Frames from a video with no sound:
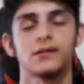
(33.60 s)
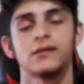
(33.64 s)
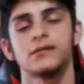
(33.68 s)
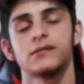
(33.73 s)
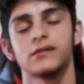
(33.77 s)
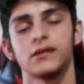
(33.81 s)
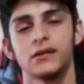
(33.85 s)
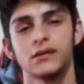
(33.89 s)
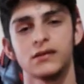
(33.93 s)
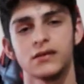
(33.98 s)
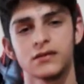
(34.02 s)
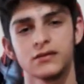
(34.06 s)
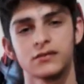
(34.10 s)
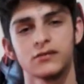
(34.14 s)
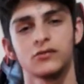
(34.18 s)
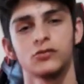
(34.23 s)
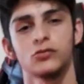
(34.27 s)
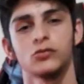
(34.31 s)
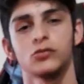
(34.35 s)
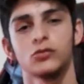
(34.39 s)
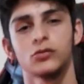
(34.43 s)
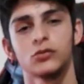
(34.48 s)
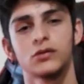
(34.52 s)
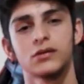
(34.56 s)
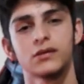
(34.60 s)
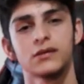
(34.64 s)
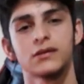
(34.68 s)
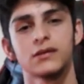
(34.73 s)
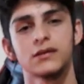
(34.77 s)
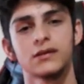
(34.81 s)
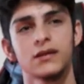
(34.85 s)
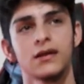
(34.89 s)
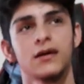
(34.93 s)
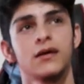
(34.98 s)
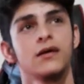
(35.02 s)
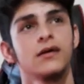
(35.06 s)
Ses telleriniz çünkü
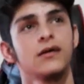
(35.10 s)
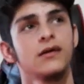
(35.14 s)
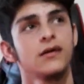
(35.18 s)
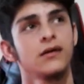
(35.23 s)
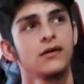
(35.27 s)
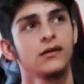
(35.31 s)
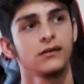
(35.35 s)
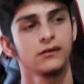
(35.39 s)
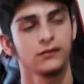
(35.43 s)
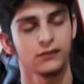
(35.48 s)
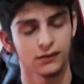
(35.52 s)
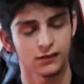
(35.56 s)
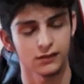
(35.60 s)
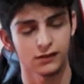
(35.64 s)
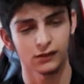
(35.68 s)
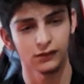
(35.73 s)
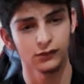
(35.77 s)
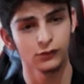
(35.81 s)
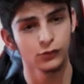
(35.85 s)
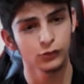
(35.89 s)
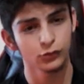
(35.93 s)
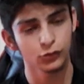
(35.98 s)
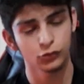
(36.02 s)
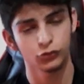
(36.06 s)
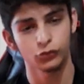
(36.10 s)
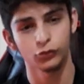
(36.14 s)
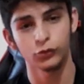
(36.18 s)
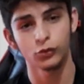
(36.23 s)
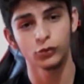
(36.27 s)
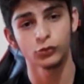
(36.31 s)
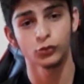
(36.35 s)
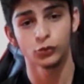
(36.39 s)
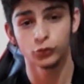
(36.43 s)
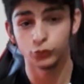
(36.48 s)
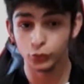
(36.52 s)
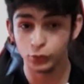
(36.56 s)
gitgide daralıyor,
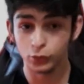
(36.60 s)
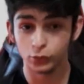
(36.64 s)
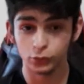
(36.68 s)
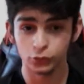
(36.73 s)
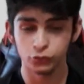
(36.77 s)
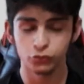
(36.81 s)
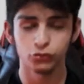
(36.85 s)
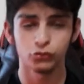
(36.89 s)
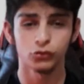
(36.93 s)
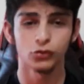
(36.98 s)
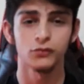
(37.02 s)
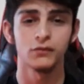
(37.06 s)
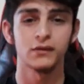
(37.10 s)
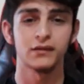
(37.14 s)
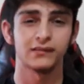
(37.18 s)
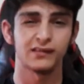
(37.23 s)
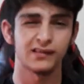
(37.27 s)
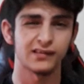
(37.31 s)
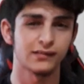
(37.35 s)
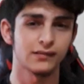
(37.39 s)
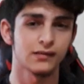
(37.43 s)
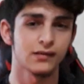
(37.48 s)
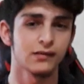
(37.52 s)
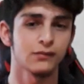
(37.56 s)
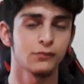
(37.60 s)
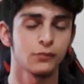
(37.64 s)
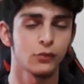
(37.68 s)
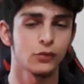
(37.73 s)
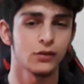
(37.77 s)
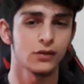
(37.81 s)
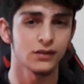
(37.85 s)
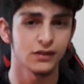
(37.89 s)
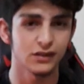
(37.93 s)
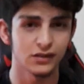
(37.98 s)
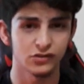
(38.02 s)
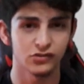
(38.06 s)
küçülüyor, nodül oluşuyor ve sesiniz
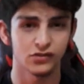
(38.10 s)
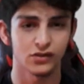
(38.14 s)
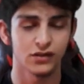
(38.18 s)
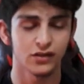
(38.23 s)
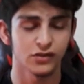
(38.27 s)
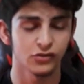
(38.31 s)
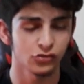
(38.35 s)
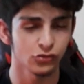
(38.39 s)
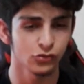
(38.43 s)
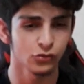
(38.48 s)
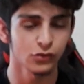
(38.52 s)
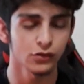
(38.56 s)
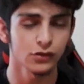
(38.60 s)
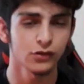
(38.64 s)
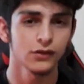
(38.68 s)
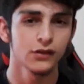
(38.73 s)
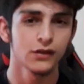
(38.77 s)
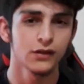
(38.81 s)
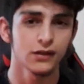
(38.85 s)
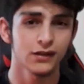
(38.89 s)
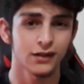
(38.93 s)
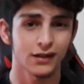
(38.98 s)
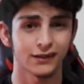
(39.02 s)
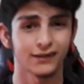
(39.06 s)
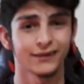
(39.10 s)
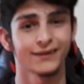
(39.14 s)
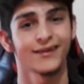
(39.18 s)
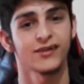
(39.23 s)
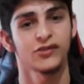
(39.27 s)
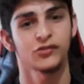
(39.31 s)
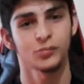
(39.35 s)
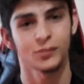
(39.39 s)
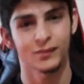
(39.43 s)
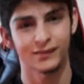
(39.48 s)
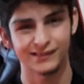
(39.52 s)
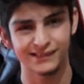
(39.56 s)
böyle inceleşiyor
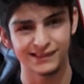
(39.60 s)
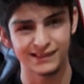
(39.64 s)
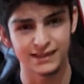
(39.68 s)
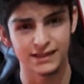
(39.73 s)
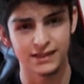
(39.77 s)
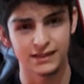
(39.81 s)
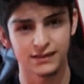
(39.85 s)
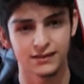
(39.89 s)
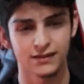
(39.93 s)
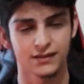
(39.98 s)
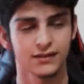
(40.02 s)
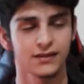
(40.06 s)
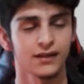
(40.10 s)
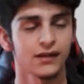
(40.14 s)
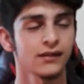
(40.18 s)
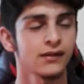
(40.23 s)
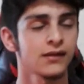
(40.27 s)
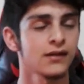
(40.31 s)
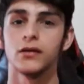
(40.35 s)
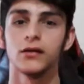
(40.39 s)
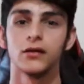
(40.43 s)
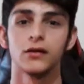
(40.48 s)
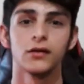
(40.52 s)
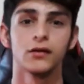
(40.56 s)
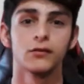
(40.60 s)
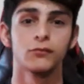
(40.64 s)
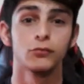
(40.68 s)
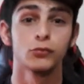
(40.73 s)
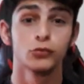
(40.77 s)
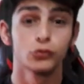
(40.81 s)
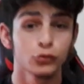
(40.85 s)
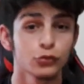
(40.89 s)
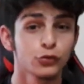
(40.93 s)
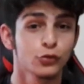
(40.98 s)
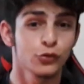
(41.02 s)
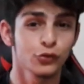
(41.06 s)
kanılaşması gerekirken. Ee,
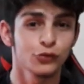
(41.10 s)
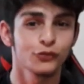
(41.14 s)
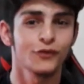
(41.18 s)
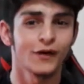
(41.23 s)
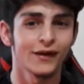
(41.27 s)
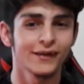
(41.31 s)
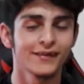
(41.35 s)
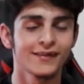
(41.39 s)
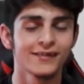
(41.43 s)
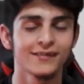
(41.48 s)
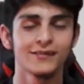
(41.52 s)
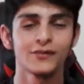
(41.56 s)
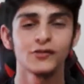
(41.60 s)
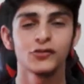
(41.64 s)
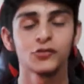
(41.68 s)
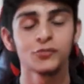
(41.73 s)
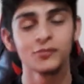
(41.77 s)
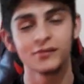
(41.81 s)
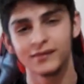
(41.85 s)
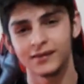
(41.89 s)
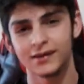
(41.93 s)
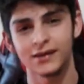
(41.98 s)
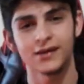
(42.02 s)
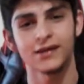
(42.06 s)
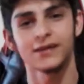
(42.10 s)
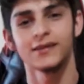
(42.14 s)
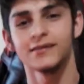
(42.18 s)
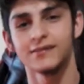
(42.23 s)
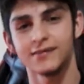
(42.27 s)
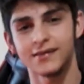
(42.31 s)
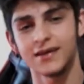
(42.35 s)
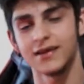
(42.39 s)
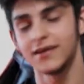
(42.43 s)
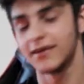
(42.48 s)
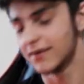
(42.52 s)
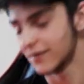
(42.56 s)
vücudunuz falan bitti. Şimdi sigaranın
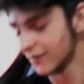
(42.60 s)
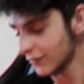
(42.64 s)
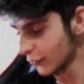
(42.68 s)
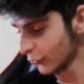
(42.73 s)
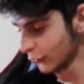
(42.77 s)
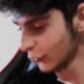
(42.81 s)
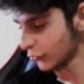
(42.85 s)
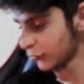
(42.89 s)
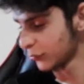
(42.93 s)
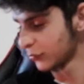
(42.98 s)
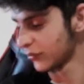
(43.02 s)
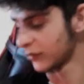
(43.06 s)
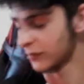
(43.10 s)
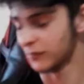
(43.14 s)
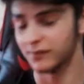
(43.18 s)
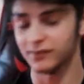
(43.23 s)
zararlarını konuşmayacağım